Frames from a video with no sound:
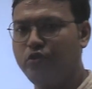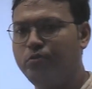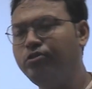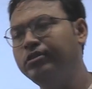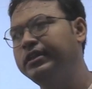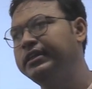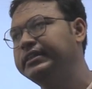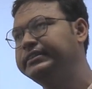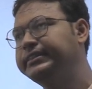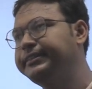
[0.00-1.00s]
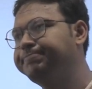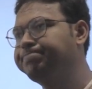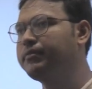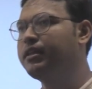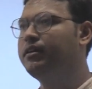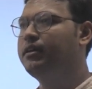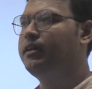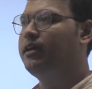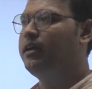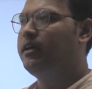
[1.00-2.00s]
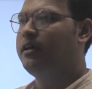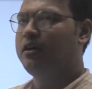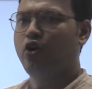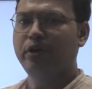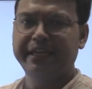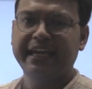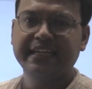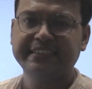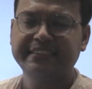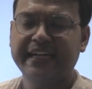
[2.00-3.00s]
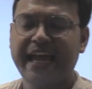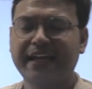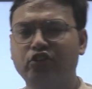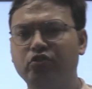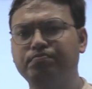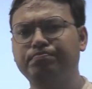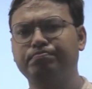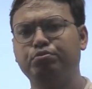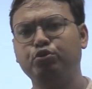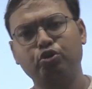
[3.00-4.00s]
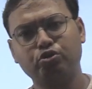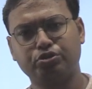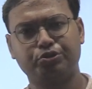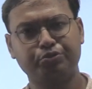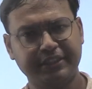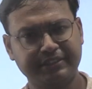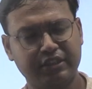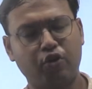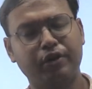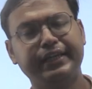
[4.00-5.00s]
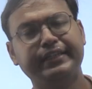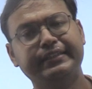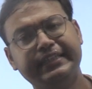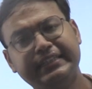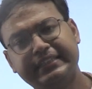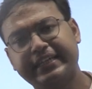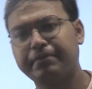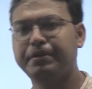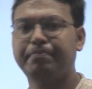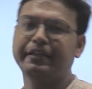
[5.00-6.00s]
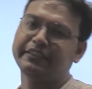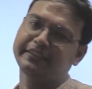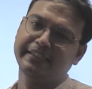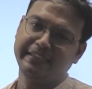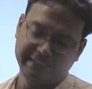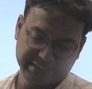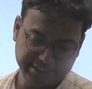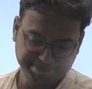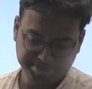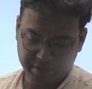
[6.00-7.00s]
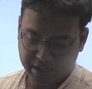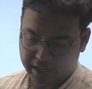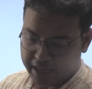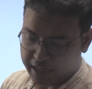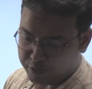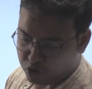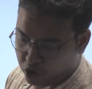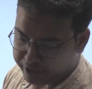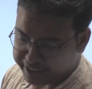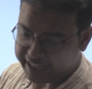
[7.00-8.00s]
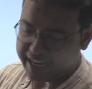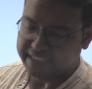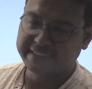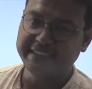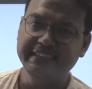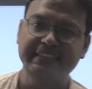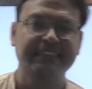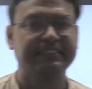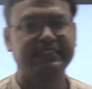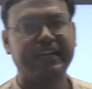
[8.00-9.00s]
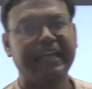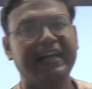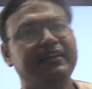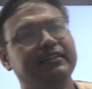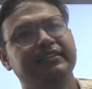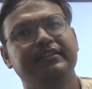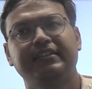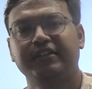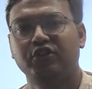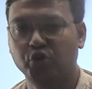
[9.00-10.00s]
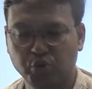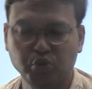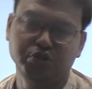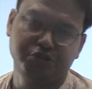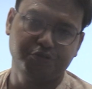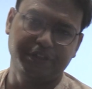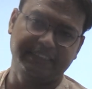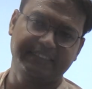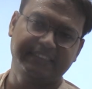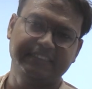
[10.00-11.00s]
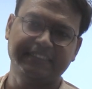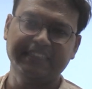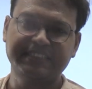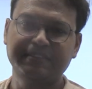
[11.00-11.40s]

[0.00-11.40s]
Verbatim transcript: বলবো যে অনেকে আছে যারা একদম পুরনো স্টুডেন্ট অনেক দিন থেকে প্রিপারেশান নিচ্ছে এবং অনেকে আছে যারা নতুন স্টুডেন্ট জাস্ট